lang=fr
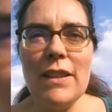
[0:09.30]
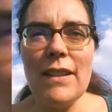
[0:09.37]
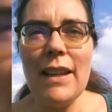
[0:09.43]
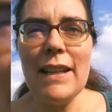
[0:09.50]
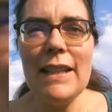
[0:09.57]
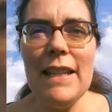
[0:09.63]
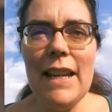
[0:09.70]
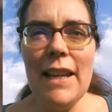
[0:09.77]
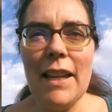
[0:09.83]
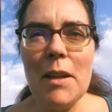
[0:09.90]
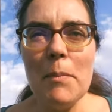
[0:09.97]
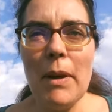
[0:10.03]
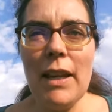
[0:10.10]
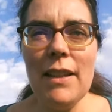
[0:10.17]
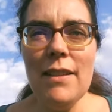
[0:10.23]
être claire
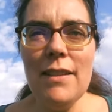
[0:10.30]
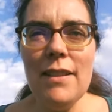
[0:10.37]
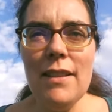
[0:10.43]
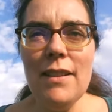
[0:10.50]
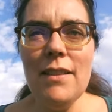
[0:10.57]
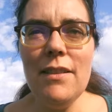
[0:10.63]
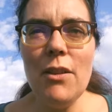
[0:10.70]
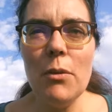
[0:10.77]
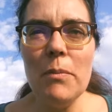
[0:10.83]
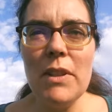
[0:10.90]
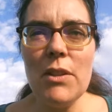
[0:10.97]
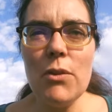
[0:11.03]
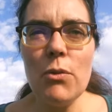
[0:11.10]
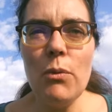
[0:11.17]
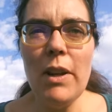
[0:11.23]
et précise dans
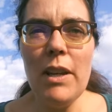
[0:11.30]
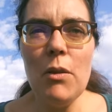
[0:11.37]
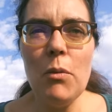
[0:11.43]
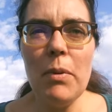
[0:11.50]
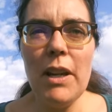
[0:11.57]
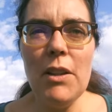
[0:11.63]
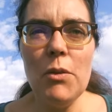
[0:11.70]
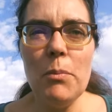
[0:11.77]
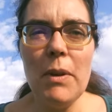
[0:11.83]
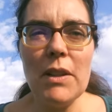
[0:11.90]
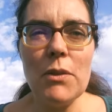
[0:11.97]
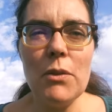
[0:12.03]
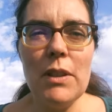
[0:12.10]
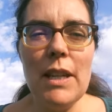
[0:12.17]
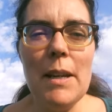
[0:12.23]
mes souhaits auprès du
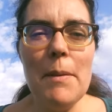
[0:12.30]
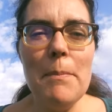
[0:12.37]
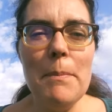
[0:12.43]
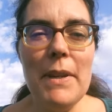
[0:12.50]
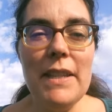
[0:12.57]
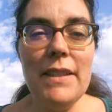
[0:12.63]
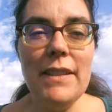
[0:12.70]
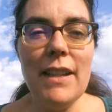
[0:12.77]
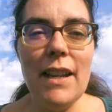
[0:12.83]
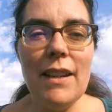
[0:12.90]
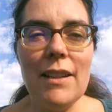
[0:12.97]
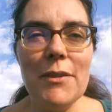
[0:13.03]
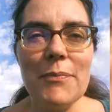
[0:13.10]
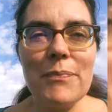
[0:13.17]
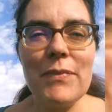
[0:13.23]
personnel médical
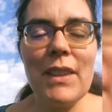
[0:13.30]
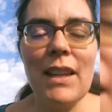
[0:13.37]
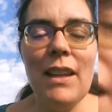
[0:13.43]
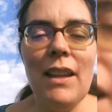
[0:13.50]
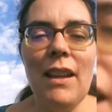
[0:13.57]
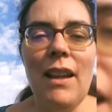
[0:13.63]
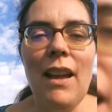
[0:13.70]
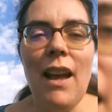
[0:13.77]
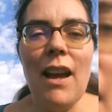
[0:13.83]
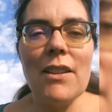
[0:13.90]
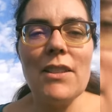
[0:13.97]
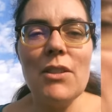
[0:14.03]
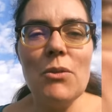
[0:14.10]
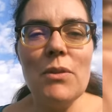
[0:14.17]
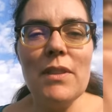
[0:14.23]

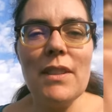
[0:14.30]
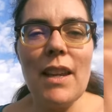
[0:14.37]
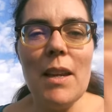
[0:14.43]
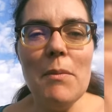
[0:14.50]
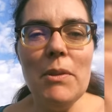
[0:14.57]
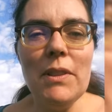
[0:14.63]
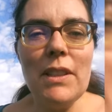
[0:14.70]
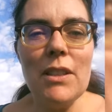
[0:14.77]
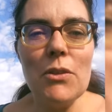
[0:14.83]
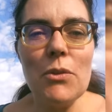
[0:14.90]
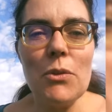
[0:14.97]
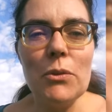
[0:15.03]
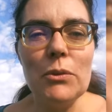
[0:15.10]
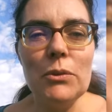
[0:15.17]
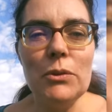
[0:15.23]
alors c'est une très bonne
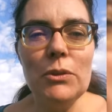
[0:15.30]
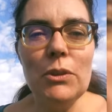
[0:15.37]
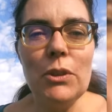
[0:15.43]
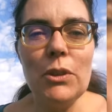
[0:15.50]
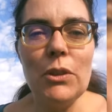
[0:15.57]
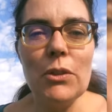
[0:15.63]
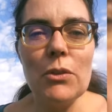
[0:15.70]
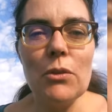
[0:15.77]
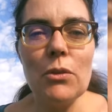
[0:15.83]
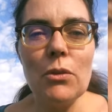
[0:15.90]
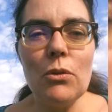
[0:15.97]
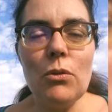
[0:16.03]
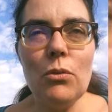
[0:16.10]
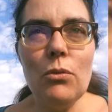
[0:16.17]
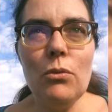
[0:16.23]
question, euh,
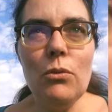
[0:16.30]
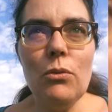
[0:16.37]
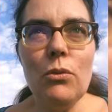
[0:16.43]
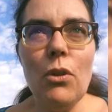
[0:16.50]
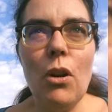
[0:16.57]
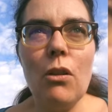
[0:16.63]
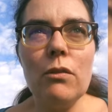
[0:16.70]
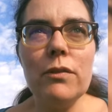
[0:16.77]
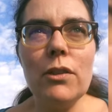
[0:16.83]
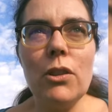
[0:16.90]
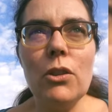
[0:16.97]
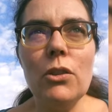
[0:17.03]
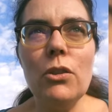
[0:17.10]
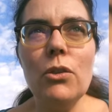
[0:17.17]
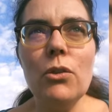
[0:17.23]
surtout en
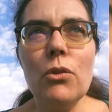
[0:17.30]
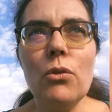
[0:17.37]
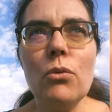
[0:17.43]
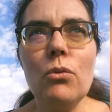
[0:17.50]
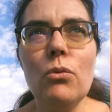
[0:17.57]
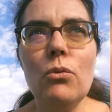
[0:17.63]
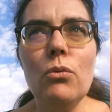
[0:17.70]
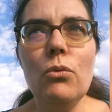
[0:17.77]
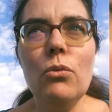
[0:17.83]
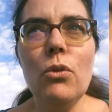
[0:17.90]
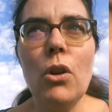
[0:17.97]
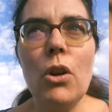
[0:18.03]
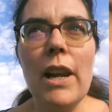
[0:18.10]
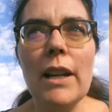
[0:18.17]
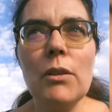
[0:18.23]
France
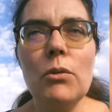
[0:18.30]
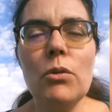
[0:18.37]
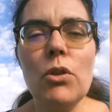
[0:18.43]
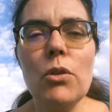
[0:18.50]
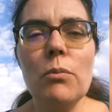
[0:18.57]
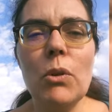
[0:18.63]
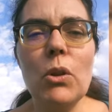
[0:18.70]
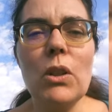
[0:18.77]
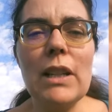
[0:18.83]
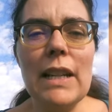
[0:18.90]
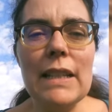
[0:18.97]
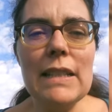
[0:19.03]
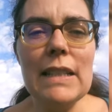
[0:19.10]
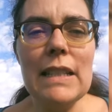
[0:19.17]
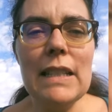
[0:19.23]
où euh, l'accouchement
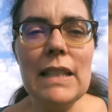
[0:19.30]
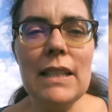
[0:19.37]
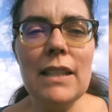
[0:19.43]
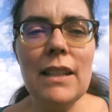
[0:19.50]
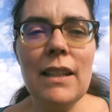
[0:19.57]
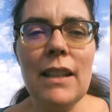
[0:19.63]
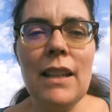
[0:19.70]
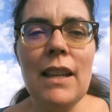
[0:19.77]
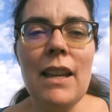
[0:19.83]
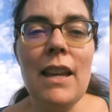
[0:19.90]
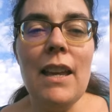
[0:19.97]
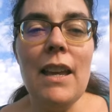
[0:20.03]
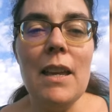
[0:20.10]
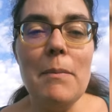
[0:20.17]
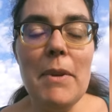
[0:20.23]
classique
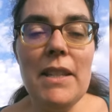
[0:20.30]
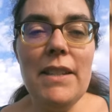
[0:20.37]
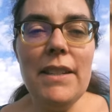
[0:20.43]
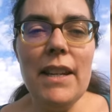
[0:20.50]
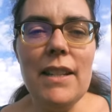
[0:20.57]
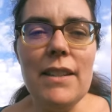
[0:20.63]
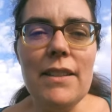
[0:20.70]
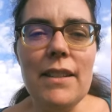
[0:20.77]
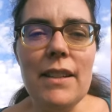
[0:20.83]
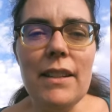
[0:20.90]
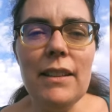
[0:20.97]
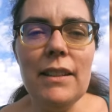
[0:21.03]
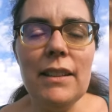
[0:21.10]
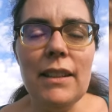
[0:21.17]
est médicalisé